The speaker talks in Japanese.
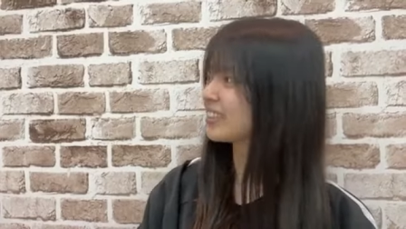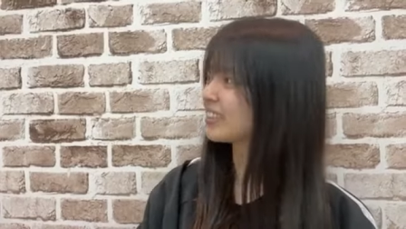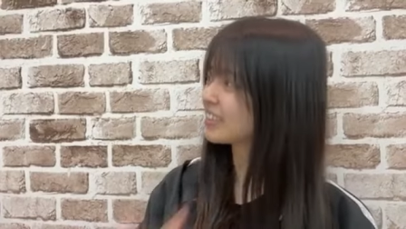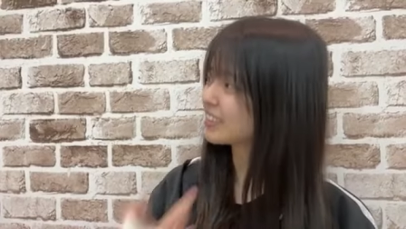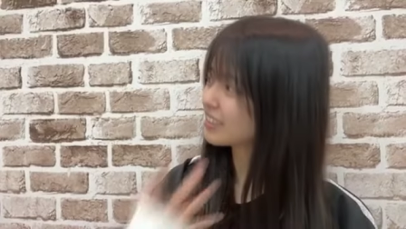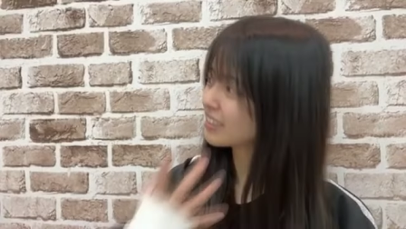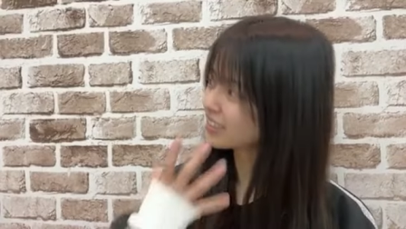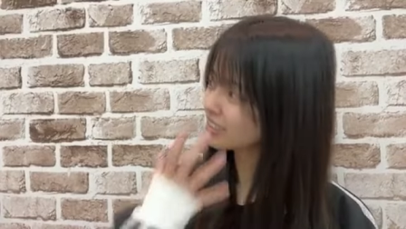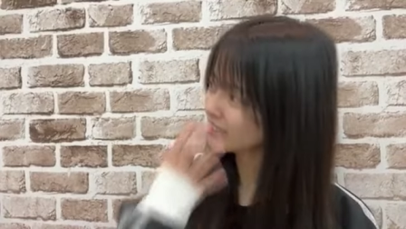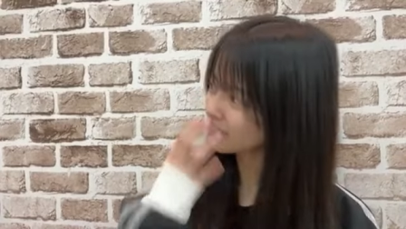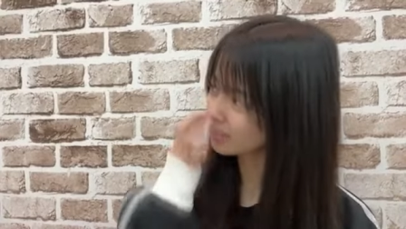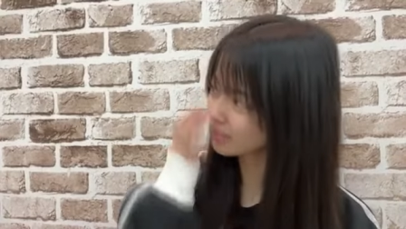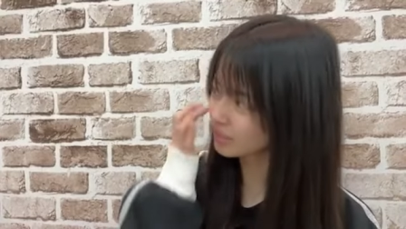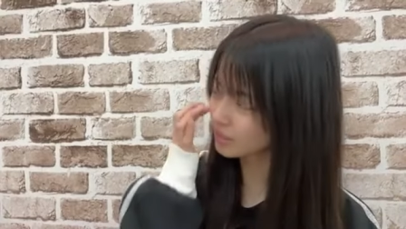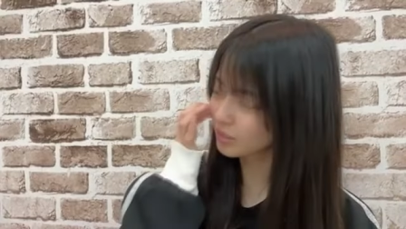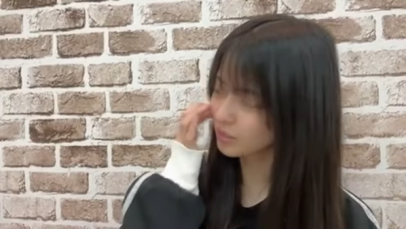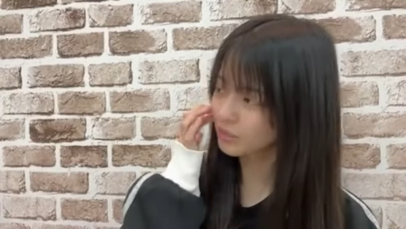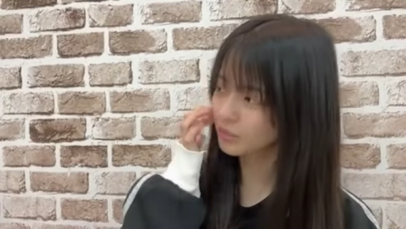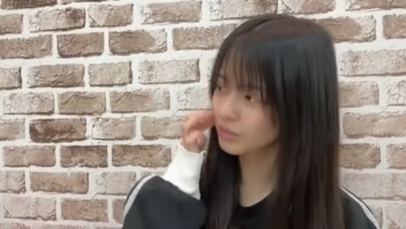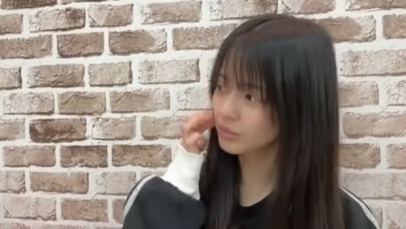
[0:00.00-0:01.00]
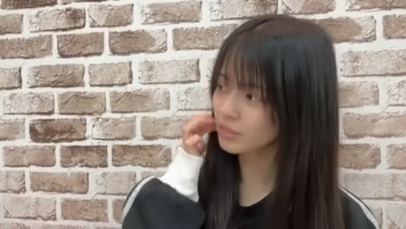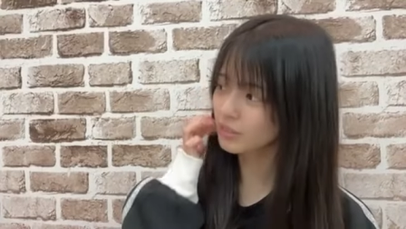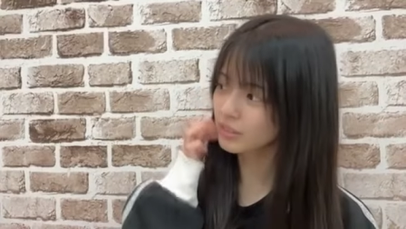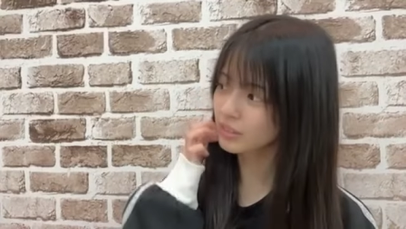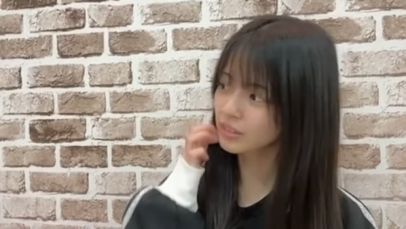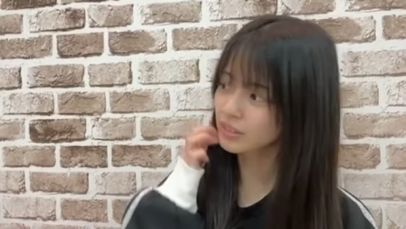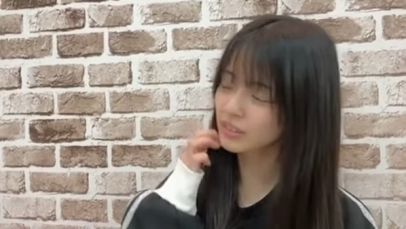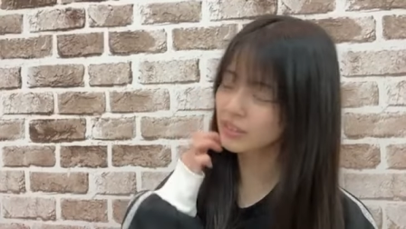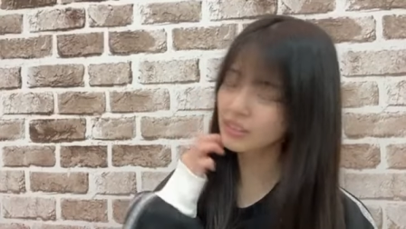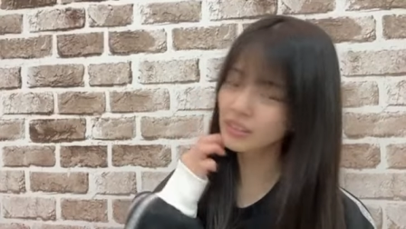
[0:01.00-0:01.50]
汗で
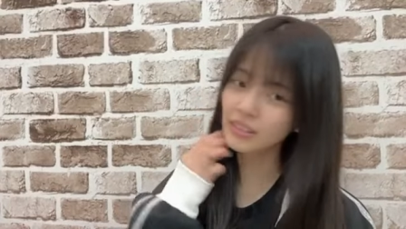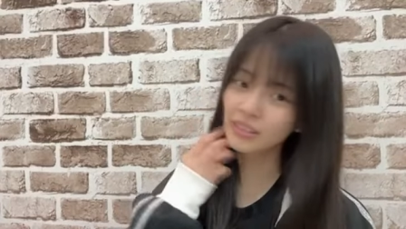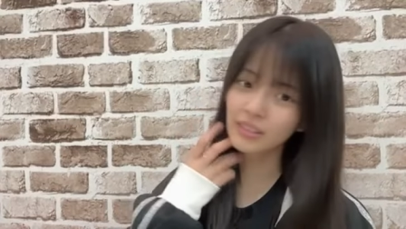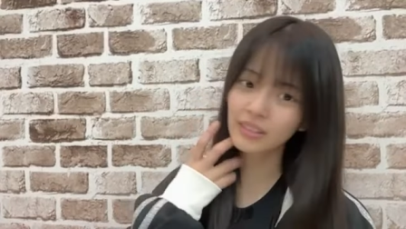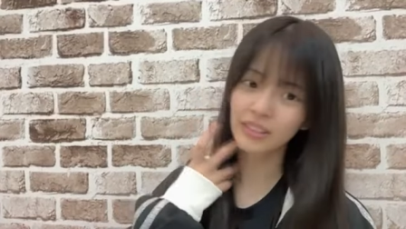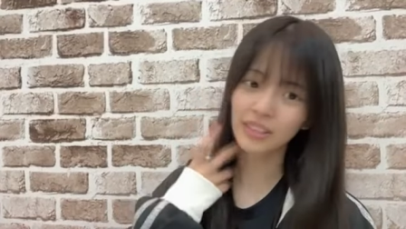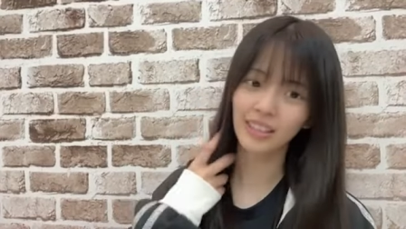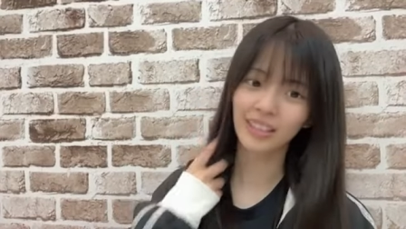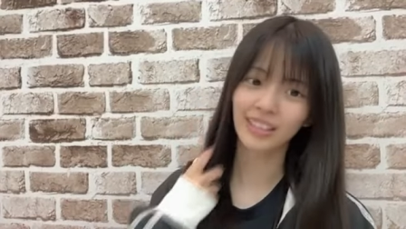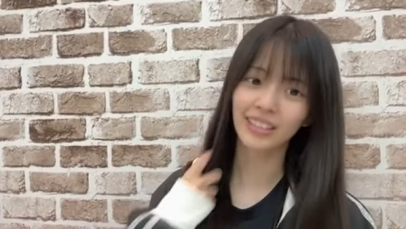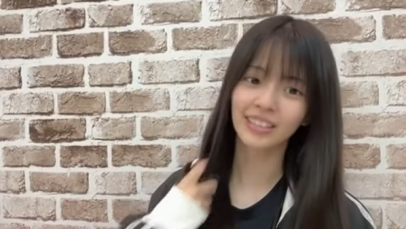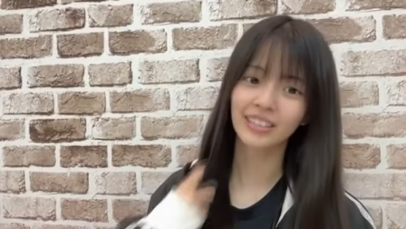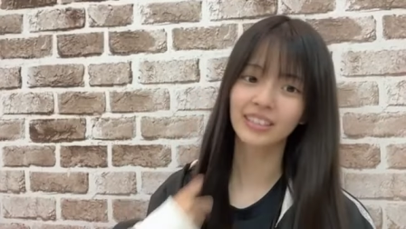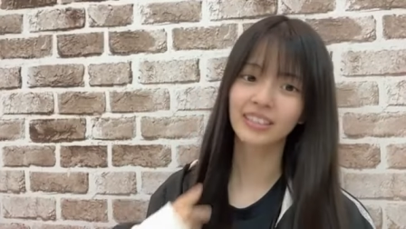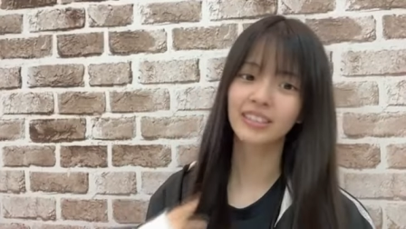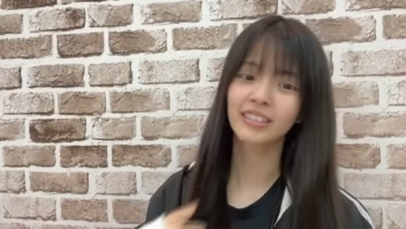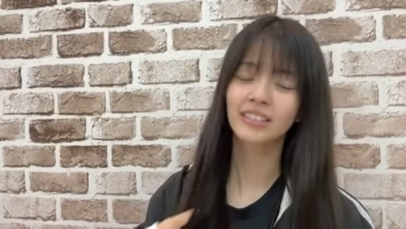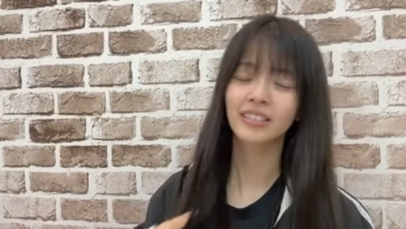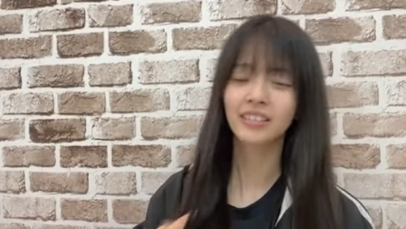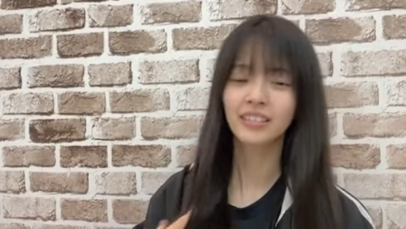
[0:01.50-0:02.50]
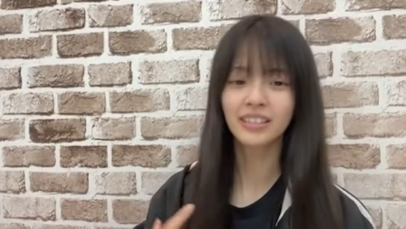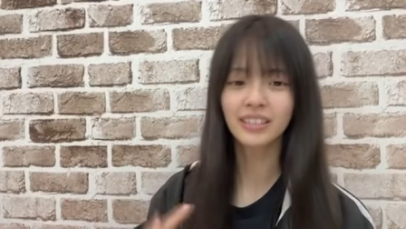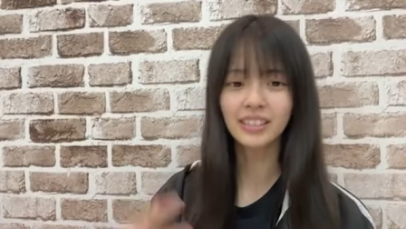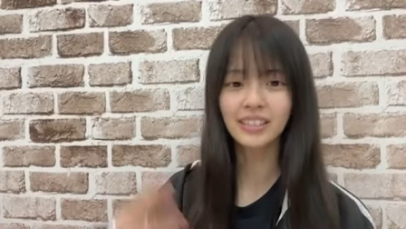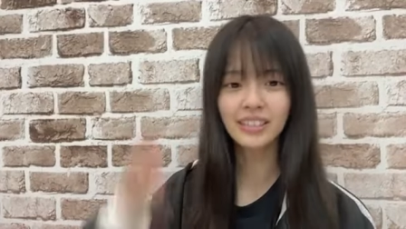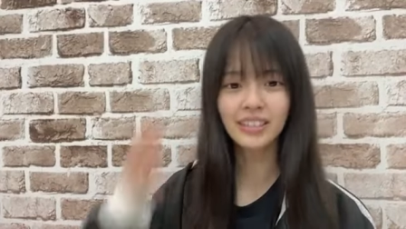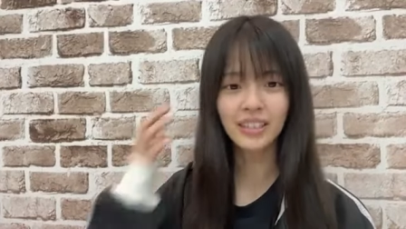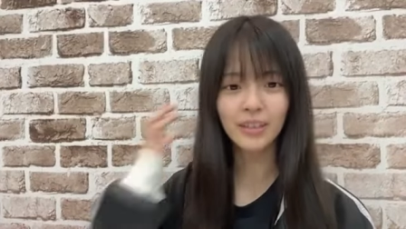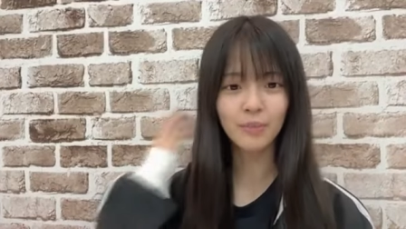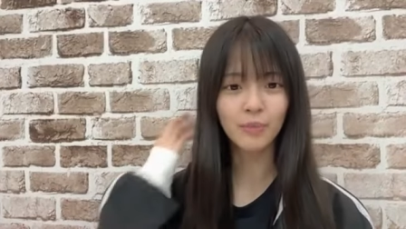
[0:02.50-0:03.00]
なんか湿
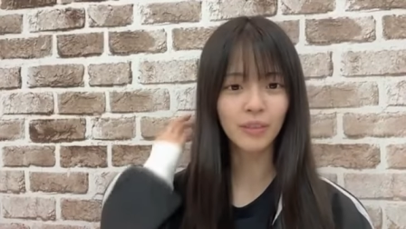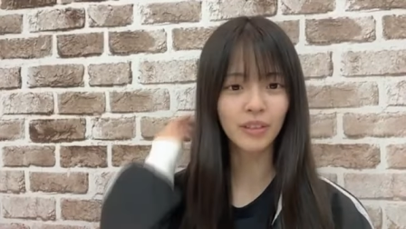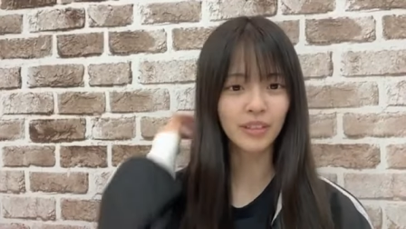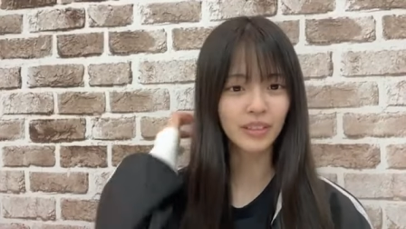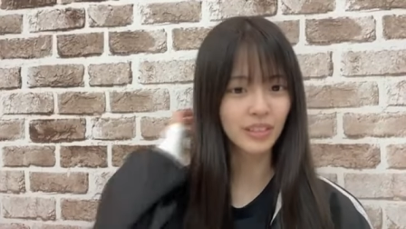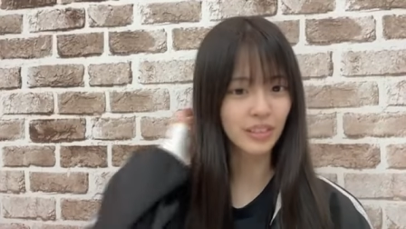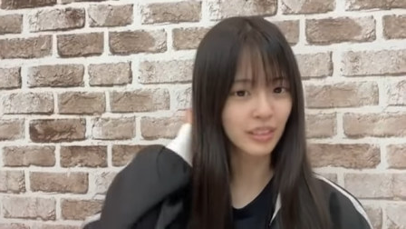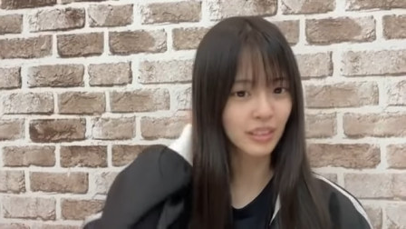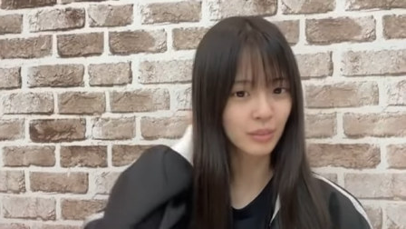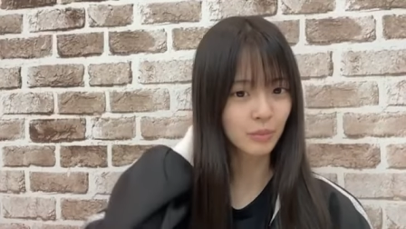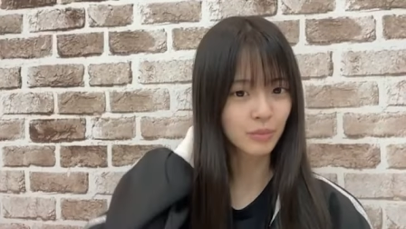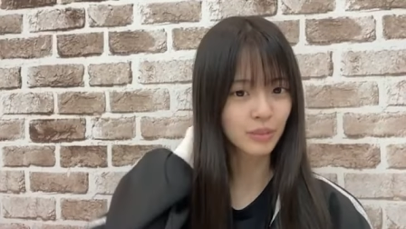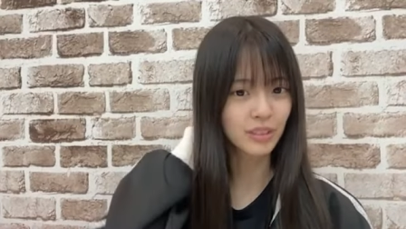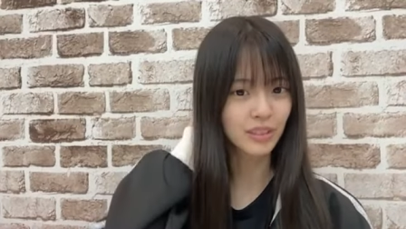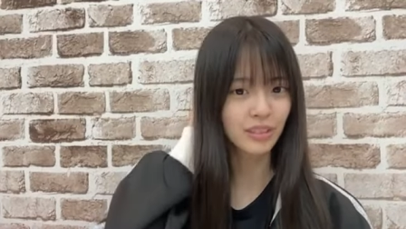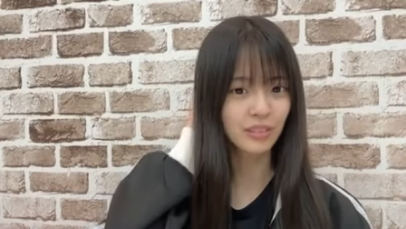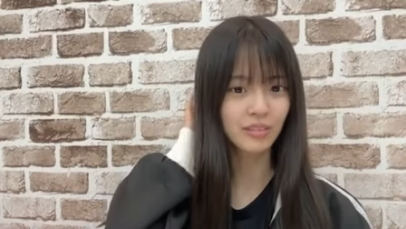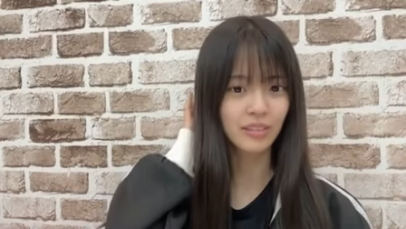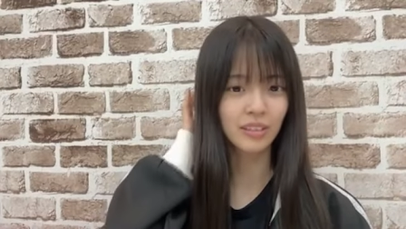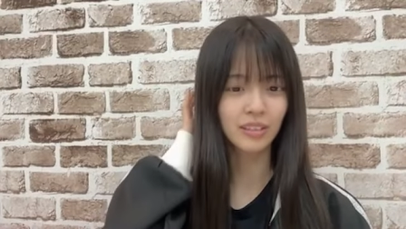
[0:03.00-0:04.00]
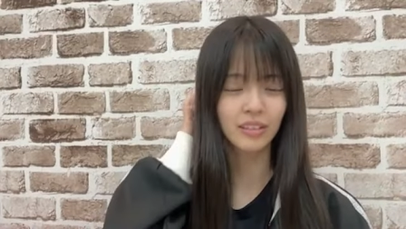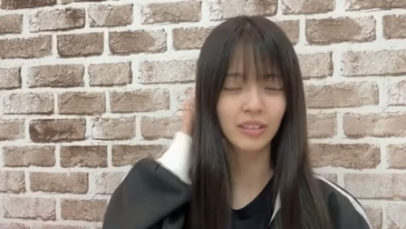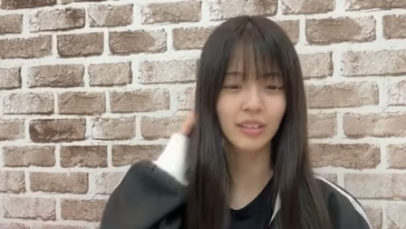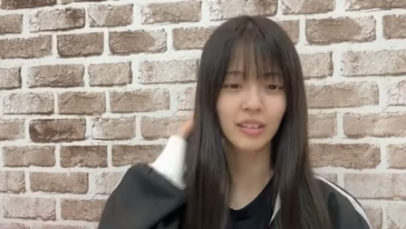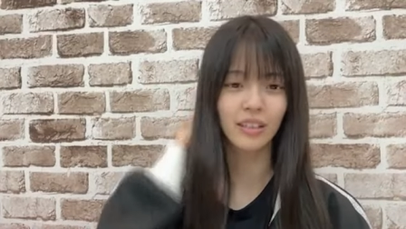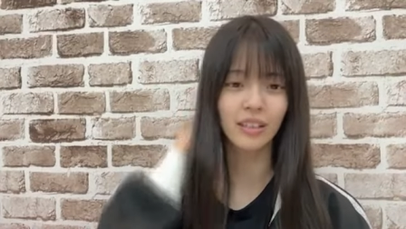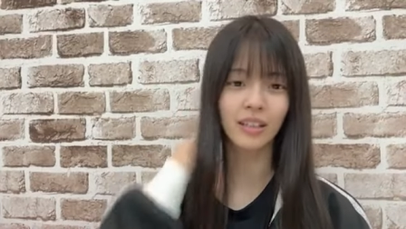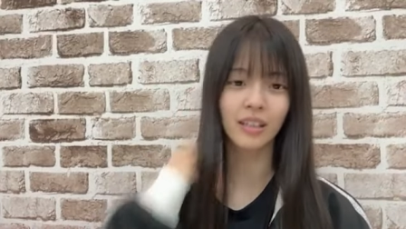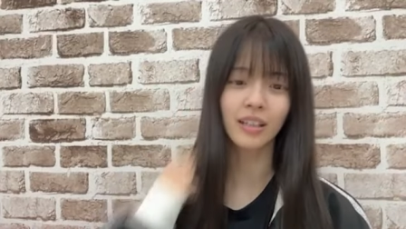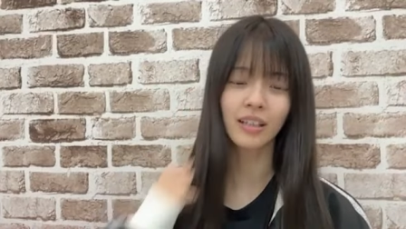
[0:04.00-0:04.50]
気もあって気持ち悪かった
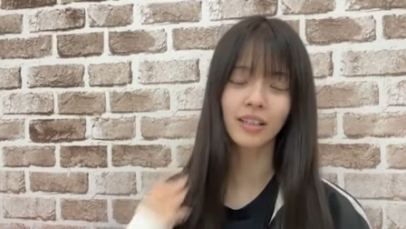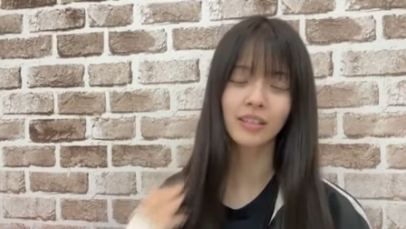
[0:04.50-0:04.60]
から